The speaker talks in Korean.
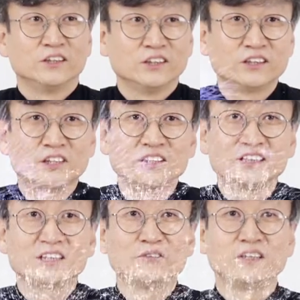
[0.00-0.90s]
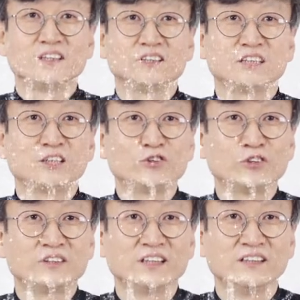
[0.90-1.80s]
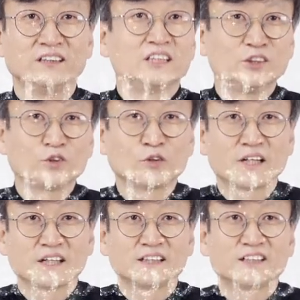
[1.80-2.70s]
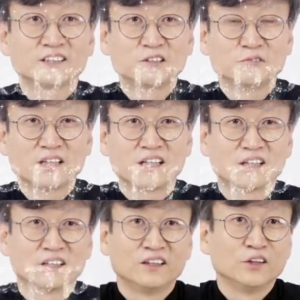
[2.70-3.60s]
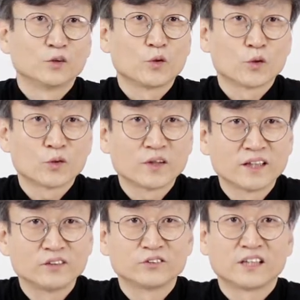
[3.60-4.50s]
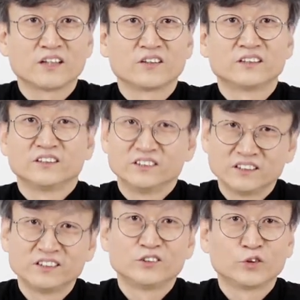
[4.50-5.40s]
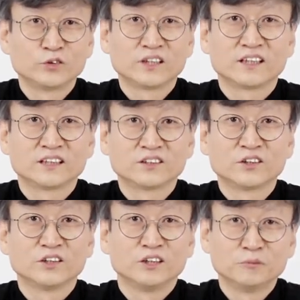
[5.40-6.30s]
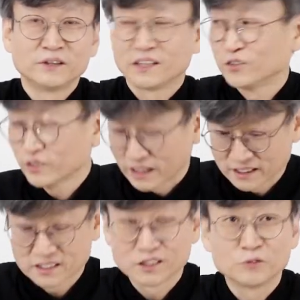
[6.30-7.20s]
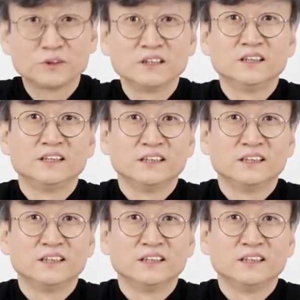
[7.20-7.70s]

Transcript: 2021년 신축년 신소의 해가 되었습니다. 코로나19 상황이 여전히 좋지 않아서 이번에도 게스트 없이